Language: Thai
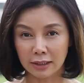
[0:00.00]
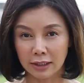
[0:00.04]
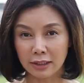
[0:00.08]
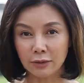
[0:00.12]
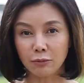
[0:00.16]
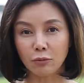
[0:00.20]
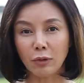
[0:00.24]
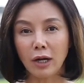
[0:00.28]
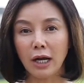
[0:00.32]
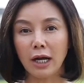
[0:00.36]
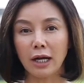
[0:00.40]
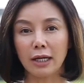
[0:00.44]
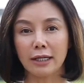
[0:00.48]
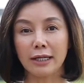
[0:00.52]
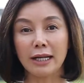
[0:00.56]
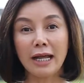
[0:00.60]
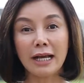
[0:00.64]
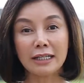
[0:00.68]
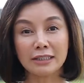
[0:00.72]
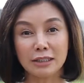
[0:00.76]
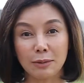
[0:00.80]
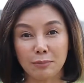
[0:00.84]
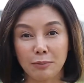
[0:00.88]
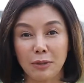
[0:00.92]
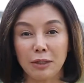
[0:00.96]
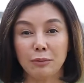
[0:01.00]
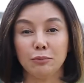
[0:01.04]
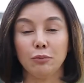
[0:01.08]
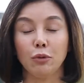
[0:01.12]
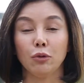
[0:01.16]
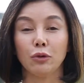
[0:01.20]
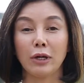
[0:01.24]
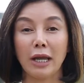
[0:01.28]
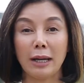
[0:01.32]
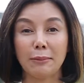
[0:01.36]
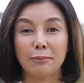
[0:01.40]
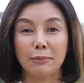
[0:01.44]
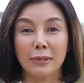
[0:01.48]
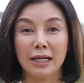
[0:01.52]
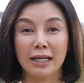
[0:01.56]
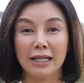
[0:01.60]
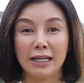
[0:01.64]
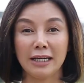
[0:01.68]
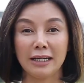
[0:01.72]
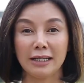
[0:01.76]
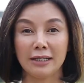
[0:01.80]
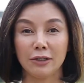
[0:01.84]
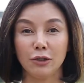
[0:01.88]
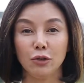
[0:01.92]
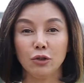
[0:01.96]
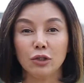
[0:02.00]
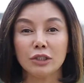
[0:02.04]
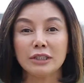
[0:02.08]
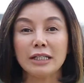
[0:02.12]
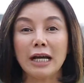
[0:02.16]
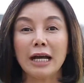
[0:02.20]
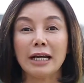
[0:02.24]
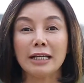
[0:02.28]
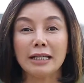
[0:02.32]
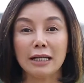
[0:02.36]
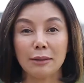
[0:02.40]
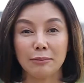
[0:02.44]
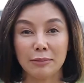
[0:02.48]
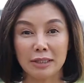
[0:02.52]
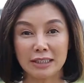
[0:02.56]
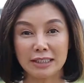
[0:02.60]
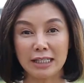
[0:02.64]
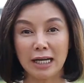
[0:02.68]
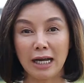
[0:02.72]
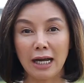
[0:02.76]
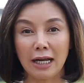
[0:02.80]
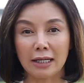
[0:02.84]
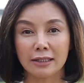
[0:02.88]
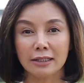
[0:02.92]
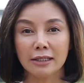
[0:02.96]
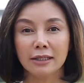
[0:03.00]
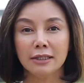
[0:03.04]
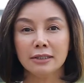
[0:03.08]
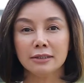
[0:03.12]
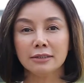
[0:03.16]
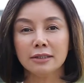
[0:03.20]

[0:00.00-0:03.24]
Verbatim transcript: คิดว่าน่าจะเป็นโปรแกรมมะเร็งโดยใช้ธรรมชาติ